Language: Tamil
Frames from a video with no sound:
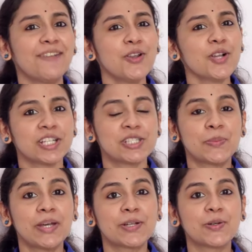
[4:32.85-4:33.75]
எவ்வளோ
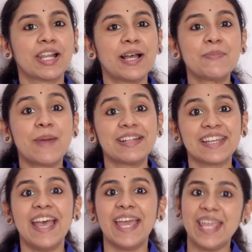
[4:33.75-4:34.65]
கஷ்டமாக இருக்கும்ல பட்
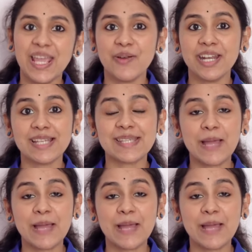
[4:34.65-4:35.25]
ஈக்விட்டி